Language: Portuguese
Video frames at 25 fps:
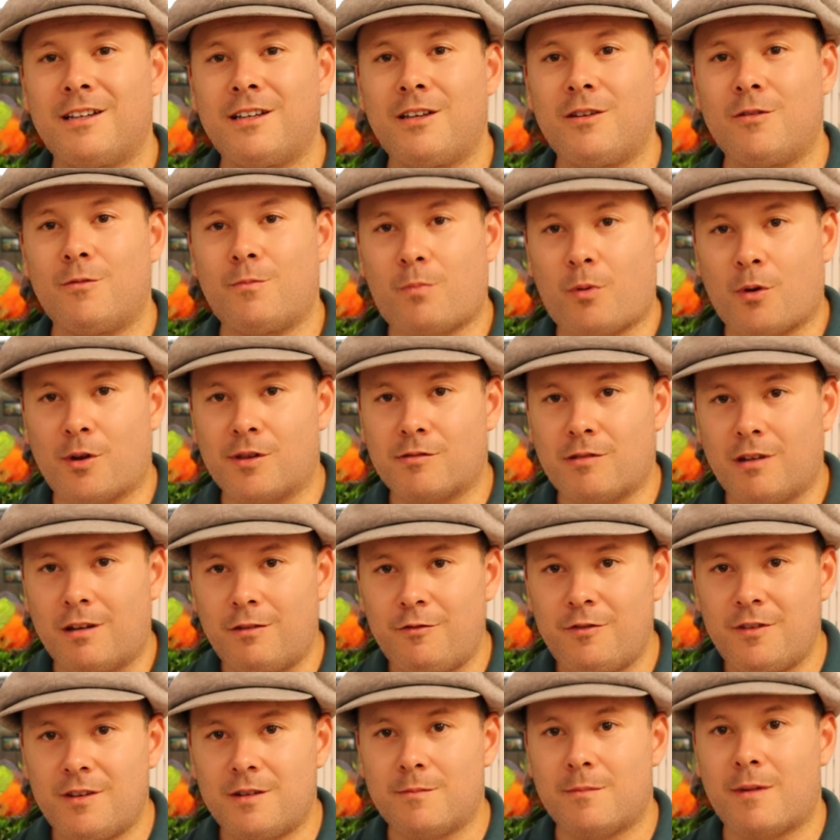eu posso
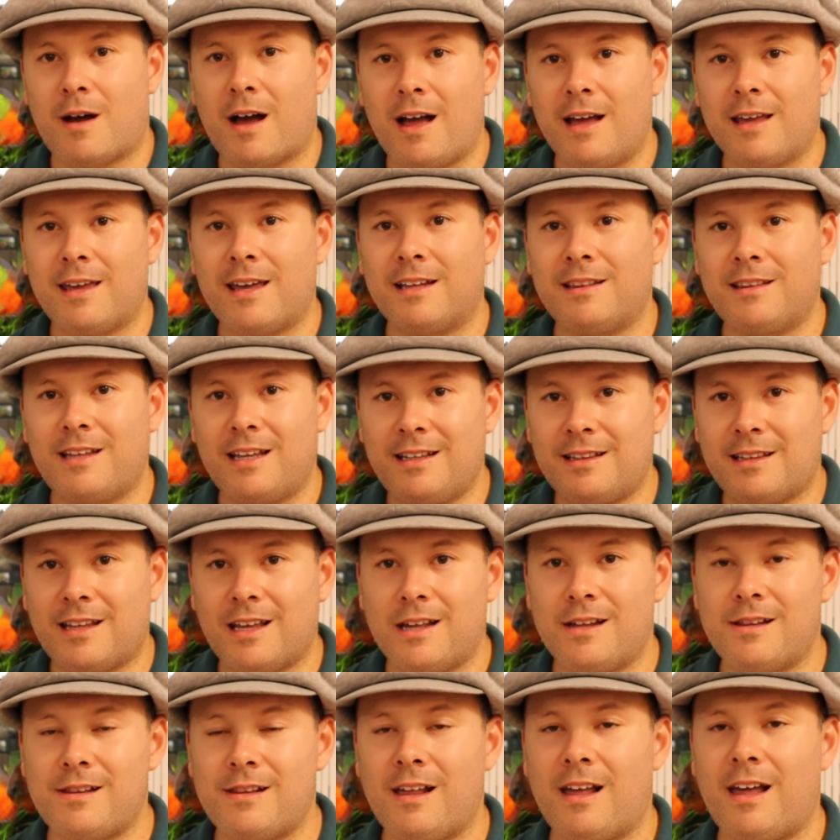afirmar que a
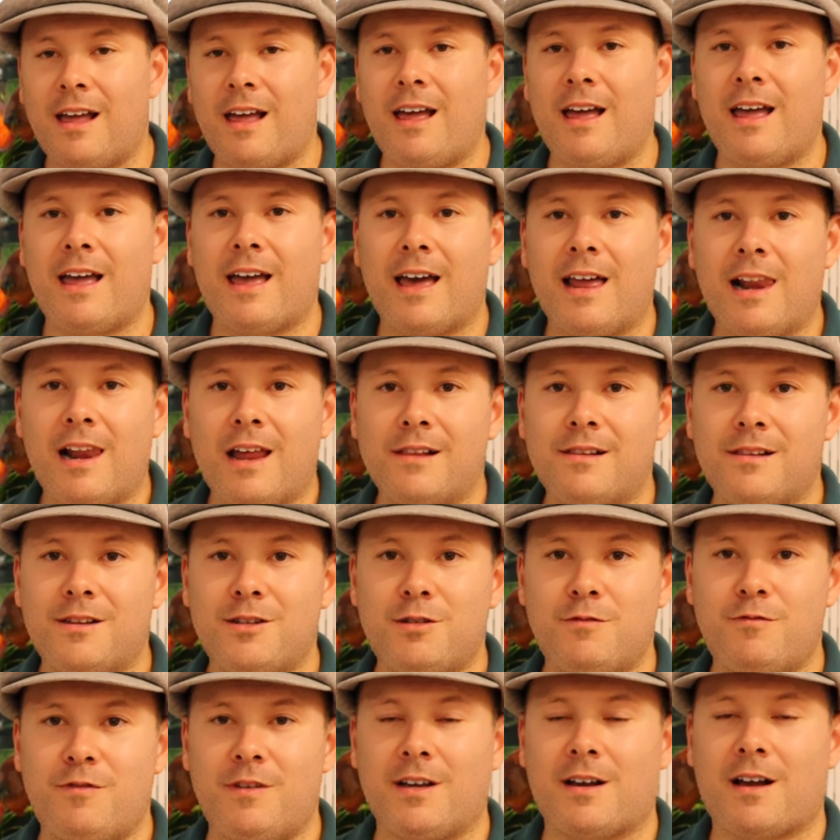tendência é ela
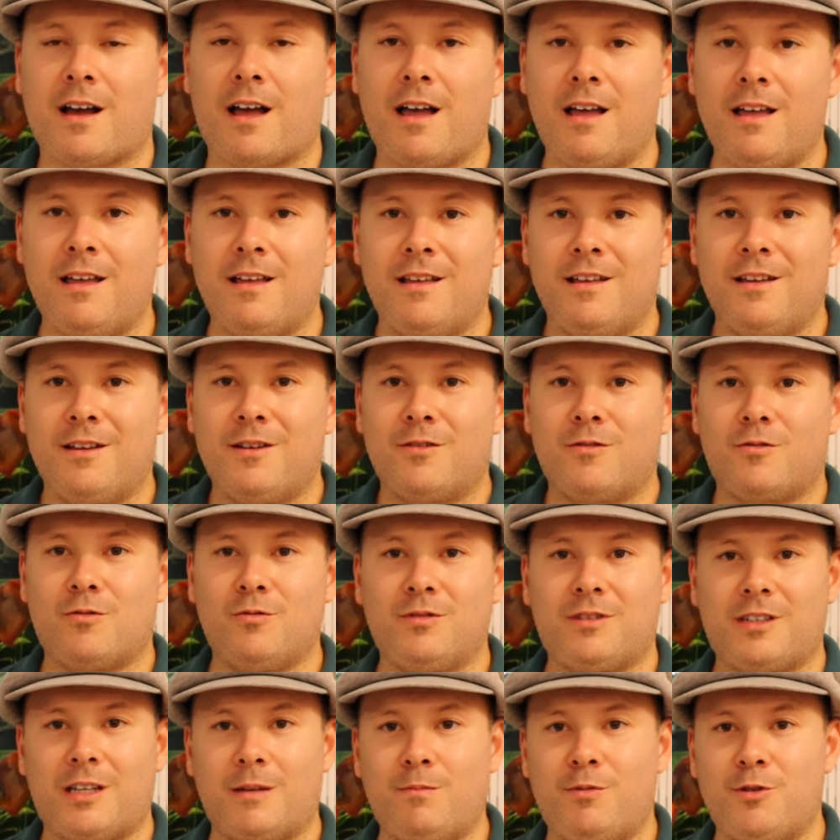acidificar com o
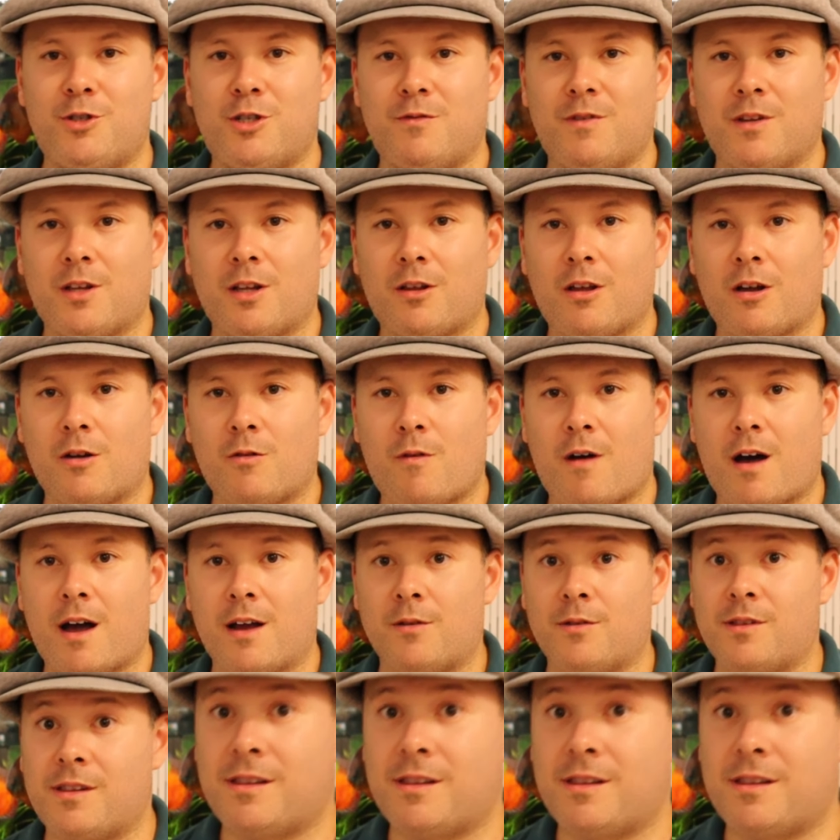tempo de vida do aquário.